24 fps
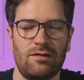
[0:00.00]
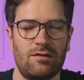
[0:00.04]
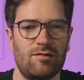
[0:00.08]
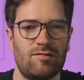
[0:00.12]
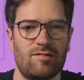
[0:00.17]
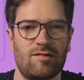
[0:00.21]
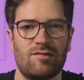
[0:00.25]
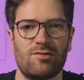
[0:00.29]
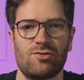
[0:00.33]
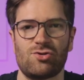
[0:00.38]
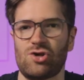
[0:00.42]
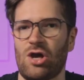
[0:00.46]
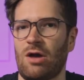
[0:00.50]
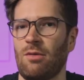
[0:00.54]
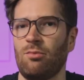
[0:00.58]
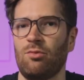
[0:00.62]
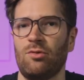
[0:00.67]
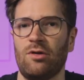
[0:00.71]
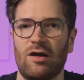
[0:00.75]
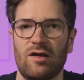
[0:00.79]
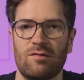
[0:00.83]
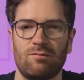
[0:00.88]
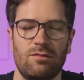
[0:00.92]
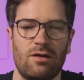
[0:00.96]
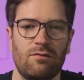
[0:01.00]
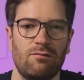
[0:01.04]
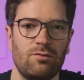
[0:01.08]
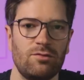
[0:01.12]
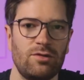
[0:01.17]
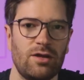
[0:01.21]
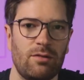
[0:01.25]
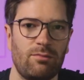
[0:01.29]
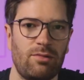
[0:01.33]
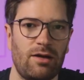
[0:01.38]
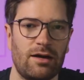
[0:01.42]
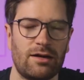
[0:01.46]
ist das Shampoo erstmal
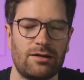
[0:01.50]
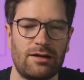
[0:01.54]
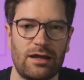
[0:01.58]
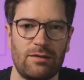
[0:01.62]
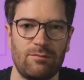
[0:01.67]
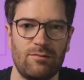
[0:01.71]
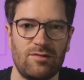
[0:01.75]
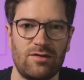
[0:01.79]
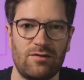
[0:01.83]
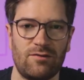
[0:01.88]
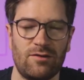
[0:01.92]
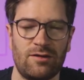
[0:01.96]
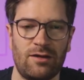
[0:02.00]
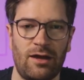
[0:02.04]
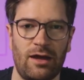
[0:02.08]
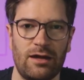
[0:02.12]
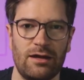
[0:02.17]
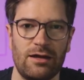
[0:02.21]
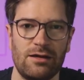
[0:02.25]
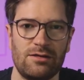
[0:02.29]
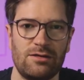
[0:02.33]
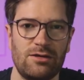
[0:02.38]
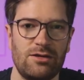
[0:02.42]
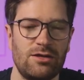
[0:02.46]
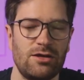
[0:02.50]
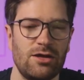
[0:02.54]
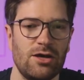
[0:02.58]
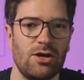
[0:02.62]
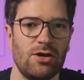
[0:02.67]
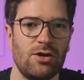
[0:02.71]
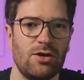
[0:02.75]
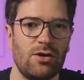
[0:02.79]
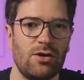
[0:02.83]
wunderbar gleichmäßig verteilt. Die